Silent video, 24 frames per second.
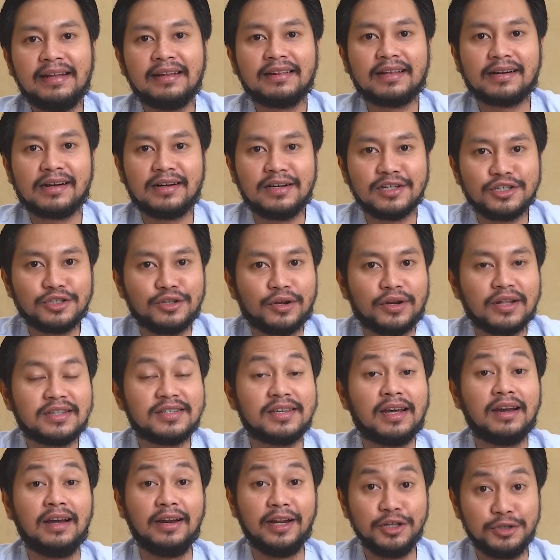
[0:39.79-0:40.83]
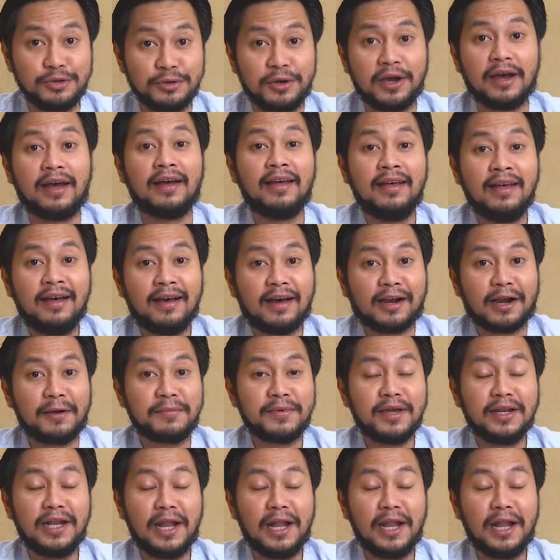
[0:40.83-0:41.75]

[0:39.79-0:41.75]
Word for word: internal storage yang gede juga. RAM-nya